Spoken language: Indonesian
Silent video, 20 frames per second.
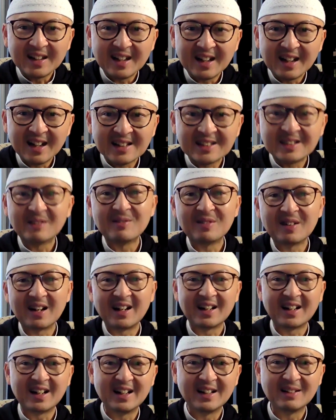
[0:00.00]
dari azab
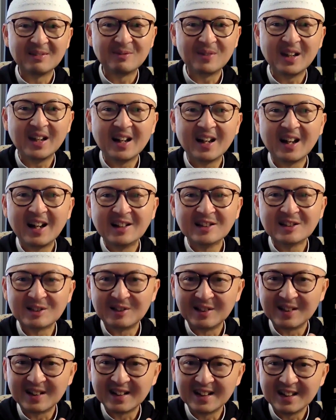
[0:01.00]
neraka pingin
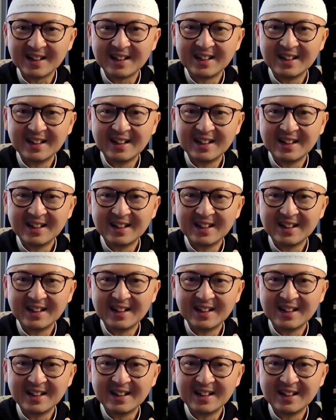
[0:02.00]
langsung ke